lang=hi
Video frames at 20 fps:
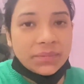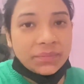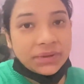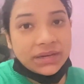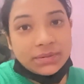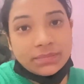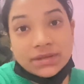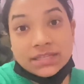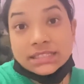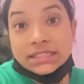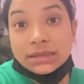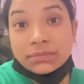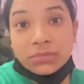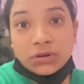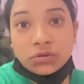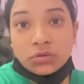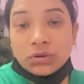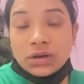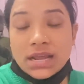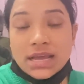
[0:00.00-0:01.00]
मेरी बस की
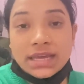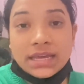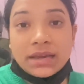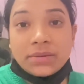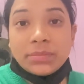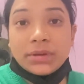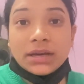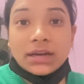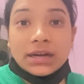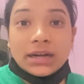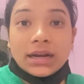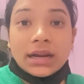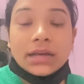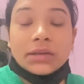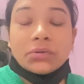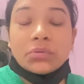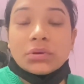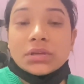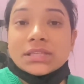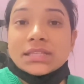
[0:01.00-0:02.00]
बिल्कुल नहीं है अभी करना
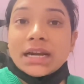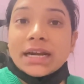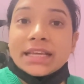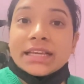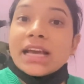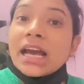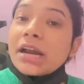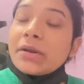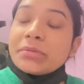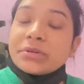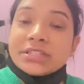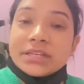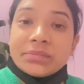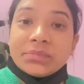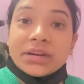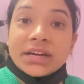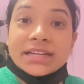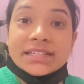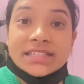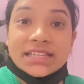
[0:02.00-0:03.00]
क्योंकि साढ़े ग्यारह बजे
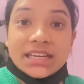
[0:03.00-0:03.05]
हम घर